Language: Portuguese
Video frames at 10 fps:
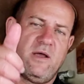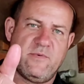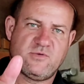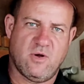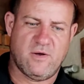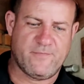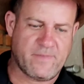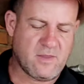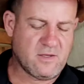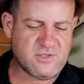Oi,
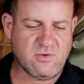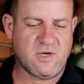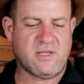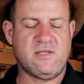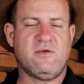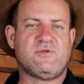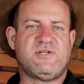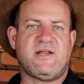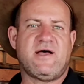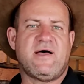pessoal. Chegou a hora aqui de eu
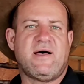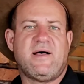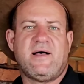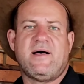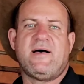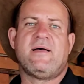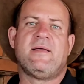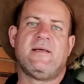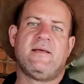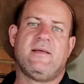tirar a,
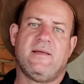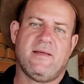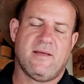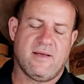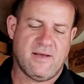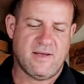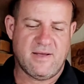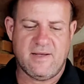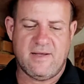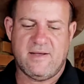
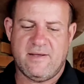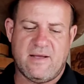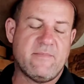a,